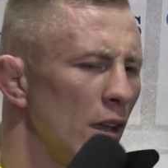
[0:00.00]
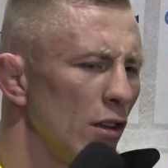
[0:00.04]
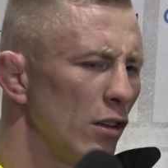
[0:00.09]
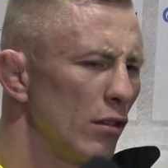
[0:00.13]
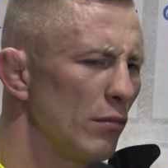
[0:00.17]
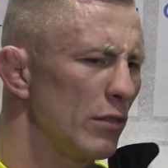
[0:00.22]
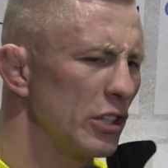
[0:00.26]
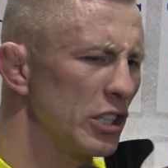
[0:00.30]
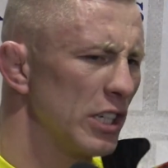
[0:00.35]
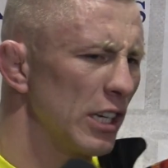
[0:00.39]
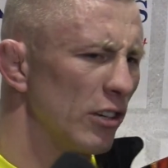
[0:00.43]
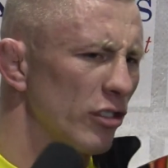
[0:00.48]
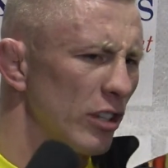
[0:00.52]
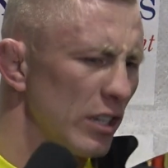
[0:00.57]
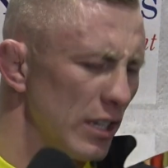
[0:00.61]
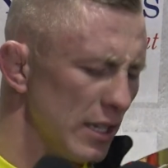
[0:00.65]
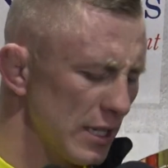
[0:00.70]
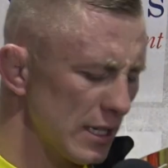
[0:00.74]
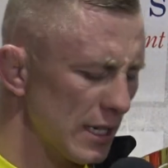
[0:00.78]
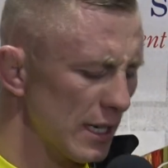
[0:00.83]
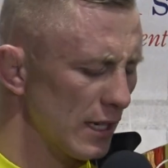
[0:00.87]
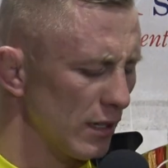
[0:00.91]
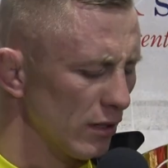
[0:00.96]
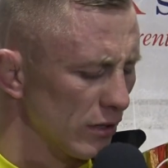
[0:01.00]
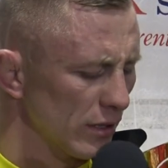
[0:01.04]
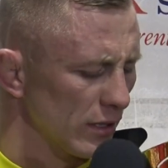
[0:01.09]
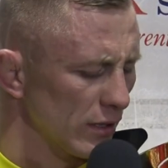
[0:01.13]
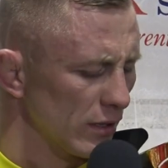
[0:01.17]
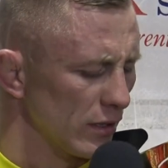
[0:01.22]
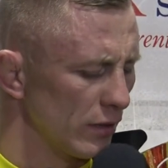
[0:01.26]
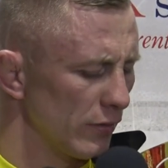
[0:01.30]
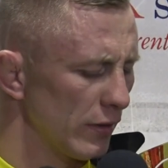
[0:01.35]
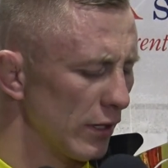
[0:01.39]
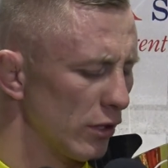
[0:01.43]
No myślę, że nie,
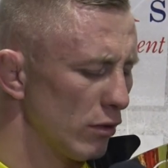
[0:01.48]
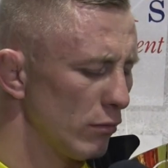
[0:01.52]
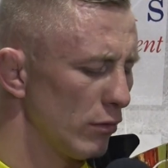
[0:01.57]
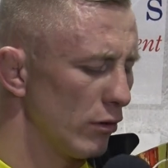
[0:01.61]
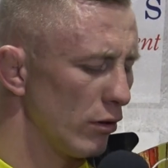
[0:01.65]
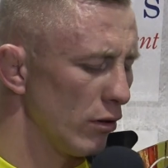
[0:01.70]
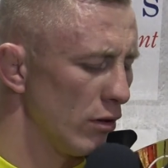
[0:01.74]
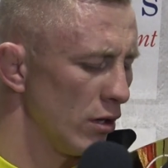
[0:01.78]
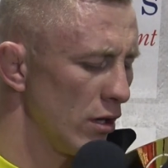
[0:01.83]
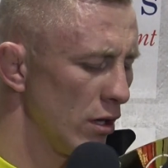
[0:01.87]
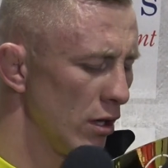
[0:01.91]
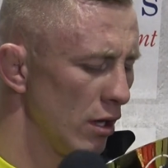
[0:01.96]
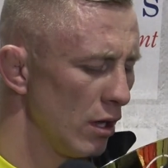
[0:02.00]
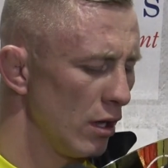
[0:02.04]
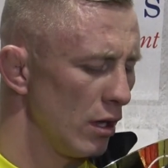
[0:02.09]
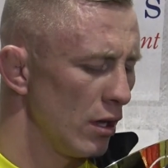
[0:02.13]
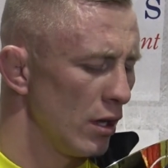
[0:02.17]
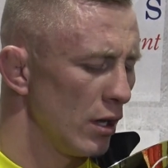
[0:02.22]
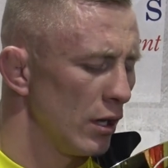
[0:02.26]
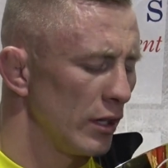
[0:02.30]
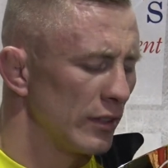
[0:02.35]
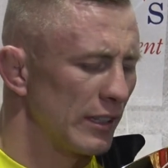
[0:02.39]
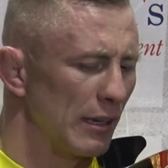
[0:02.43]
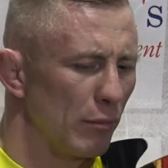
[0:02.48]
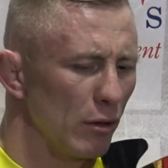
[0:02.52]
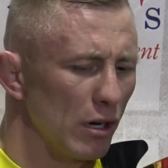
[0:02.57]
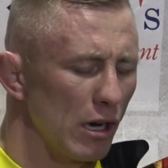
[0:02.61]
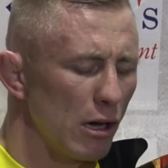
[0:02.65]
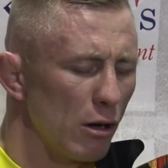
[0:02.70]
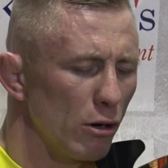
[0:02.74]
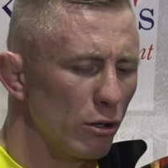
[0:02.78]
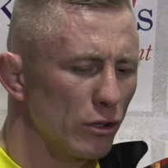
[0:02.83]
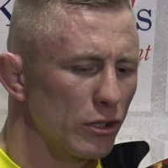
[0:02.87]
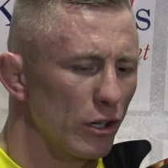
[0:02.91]
wiadomo,
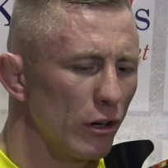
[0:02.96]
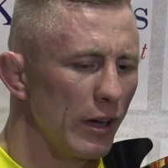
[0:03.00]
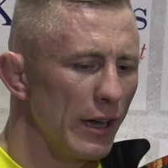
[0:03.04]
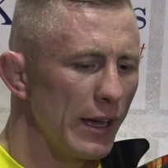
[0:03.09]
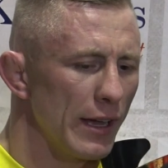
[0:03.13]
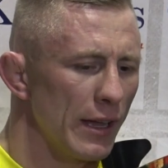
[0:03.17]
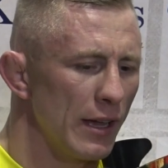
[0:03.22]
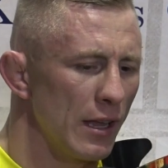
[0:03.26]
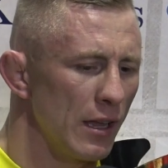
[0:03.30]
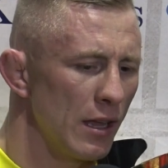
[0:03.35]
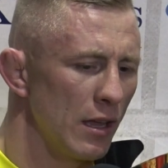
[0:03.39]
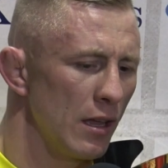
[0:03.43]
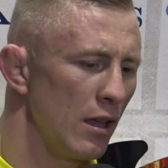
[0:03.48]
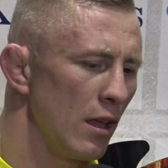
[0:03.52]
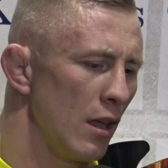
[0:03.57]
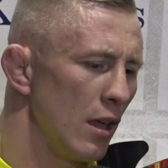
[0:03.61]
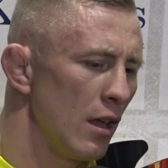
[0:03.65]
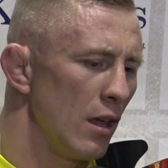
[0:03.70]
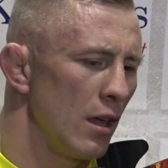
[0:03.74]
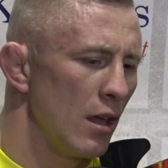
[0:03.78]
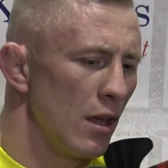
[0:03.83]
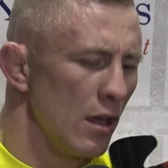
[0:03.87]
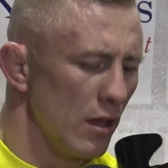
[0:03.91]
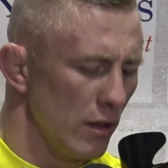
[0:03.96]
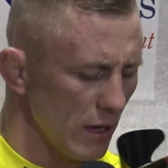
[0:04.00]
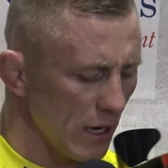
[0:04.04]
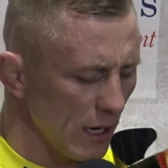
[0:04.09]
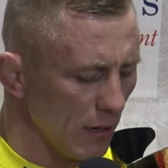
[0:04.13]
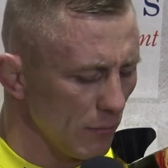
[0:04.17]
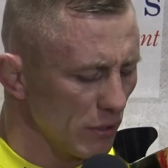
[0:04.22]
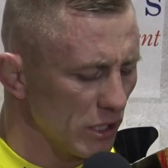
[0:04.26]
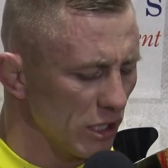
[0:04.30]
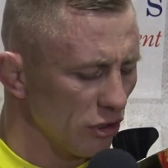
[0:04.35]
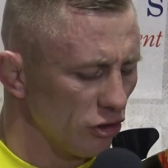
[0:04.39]
zabolało trochę, no
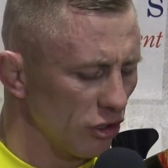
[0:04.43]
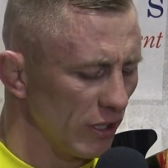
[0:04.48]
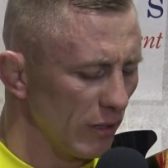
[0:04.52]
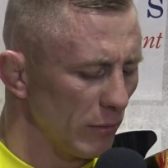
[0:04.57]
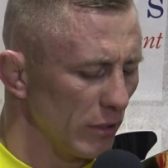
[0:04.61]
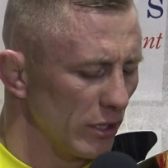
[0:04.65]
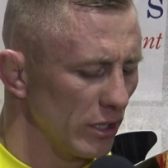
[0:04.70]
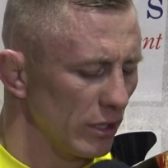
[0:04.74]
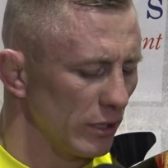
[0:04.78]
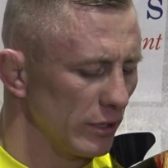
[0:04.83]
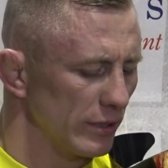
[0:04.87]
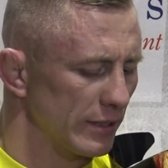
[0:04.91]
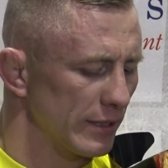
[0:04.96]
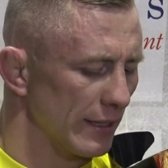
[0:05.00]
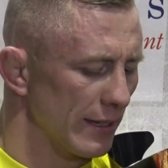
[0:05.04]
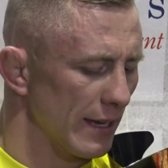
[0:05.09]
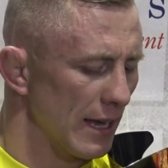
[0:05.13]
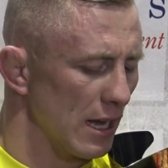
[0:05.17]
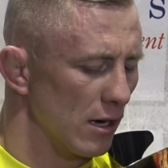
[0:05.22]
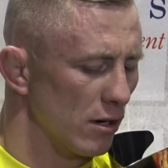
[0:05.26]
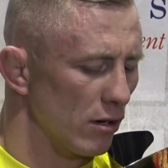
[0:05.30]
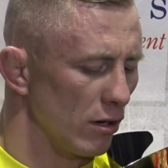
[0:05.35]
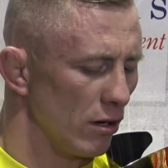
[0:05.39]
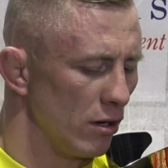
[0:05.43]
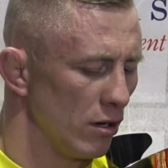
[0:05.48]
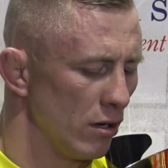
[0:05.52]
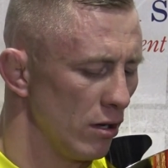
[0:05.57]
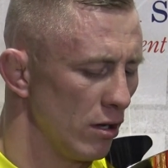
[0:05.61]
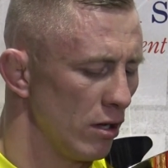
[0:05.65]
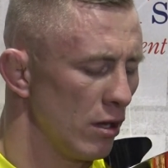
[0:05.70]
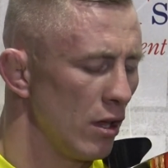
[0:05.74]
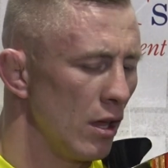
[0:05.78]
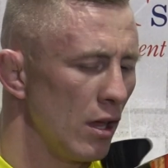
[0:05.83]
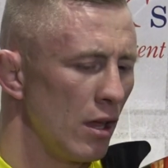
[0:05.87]
ale myślę, że nie będzie nic takiego.
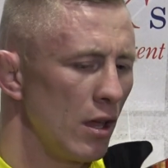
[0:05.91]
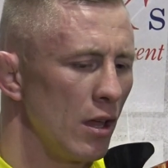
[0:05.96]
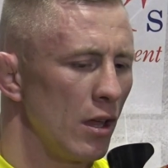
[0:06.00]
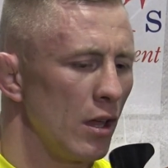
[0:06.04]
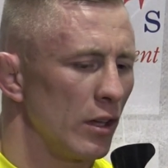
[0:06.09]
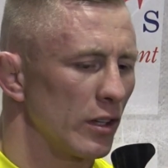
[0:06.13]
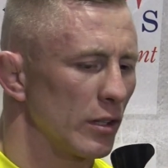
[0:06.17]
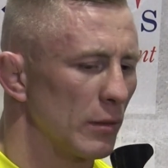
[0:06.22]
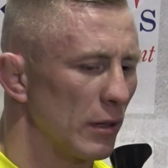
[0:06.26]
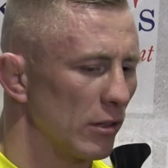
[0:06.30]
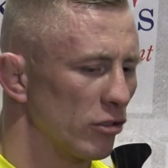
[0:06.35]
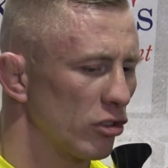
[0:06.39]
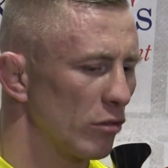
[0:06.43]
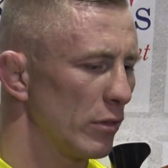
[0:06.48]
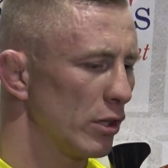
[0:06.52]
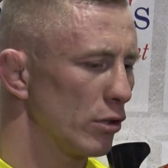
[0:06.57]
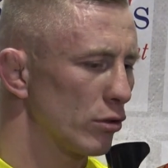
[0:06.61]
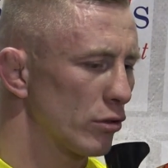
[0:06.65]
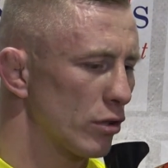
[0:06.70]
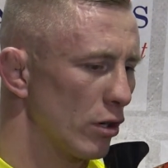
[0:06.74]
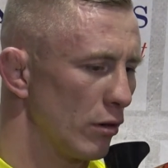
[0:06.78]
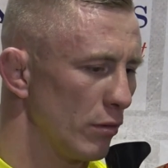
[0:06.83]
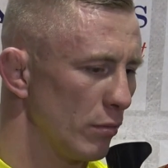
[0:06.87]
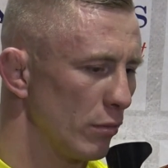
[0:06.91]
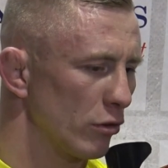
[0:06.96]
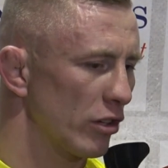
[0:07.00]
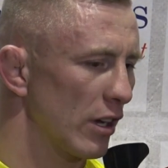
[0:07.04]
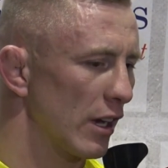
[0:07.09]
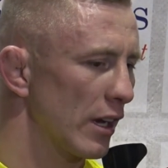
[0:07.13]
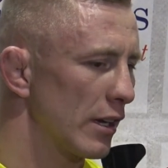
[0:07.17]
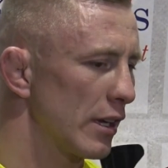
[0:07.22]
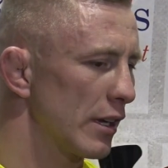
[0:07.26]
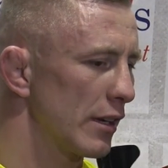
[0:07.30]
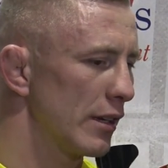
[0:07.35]
Zobaczymy jutro.
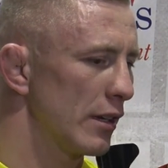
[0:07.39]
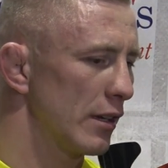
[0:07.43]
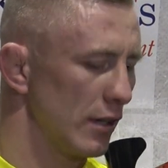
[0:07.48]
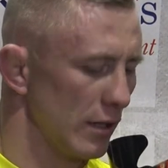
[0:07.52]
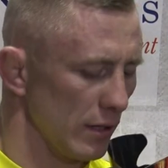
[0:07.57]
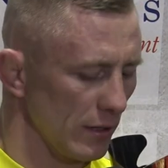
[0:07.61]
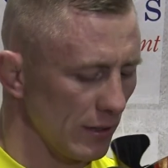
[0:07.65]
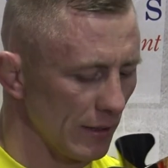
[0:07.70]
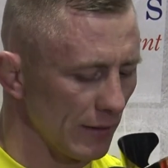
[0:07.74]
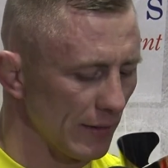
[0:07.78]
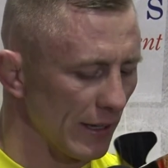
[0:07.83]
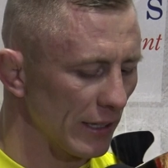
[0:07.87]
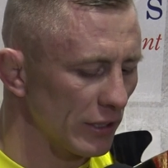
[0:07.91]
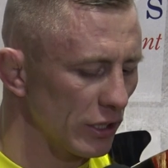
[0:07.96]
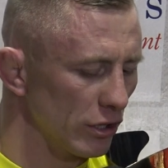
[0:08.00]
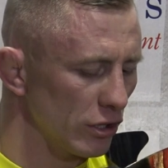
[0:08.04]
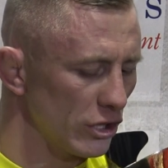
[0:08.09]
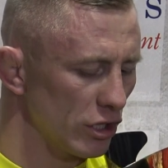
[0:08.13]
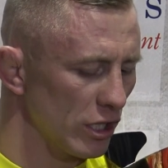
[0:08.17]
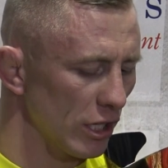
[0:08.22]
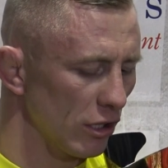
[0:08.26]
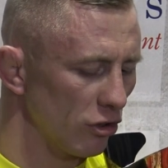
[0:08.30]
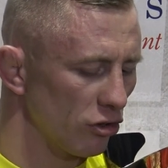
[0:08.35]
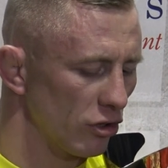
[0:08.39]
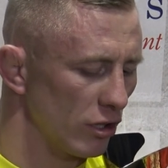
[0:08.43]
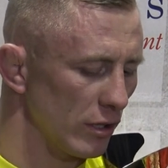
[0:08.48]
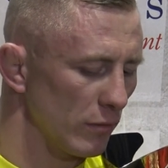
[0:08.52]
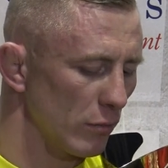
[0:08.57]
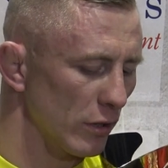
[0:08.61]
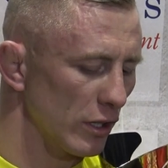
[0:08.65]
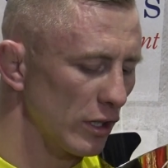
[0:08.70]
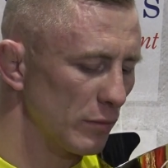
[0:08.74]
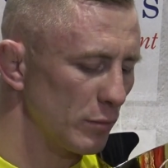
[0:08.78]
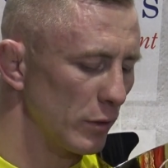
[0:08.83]
Może y, na dzień dzisiejszy
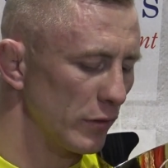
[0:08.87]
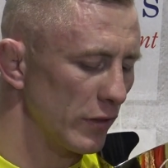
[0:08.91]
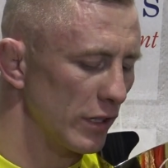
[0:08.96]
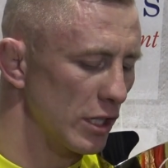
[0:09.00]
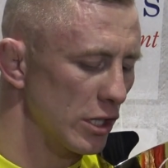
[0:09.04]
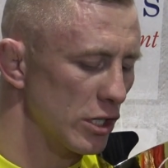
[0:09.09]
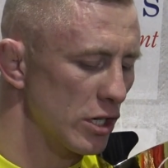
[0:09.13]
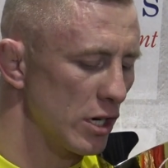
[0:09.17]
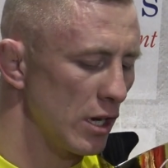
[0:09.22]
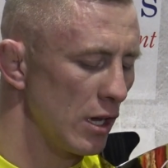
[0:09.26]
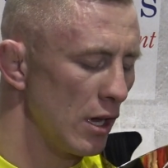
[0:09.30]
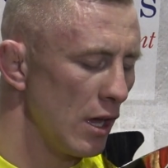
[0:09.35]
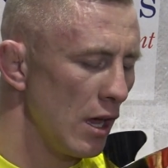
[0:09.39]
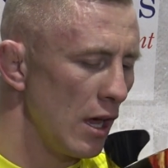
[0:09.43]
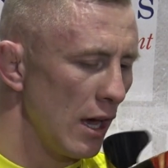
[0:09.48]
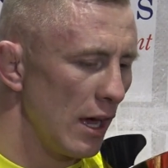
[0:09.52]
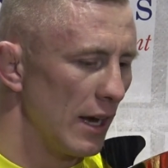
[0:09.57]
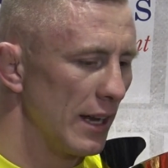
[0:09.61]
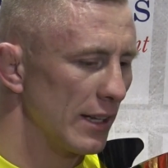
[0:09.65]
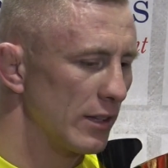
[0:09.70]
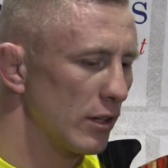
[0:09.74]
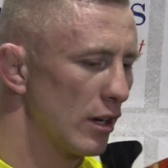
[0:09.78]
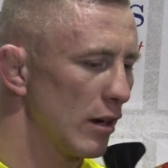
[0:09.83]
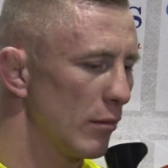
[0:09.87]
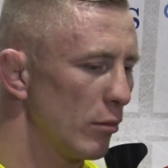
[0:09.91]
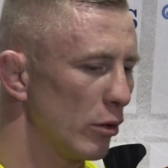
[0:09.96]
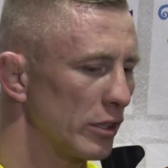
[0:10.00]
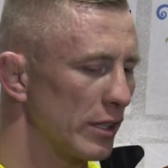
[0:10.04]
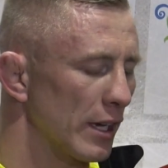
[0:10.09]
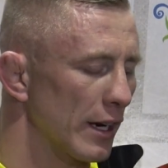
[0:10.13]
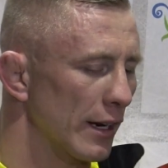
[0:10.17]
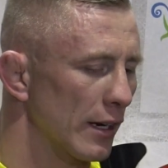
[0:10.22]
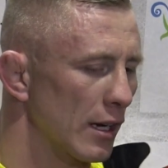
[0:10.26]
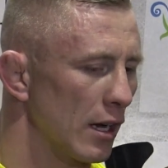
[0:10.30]
nie mogę nic powiedzieć, ale trochę
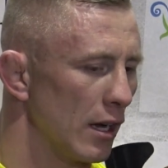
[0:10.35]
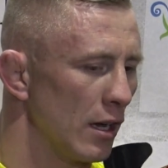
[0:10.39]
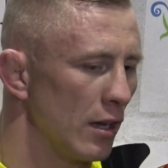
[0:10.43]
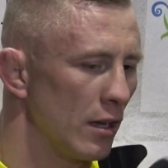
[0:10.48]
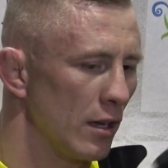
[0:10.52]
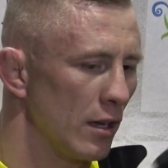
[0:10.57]
boli ta ręka.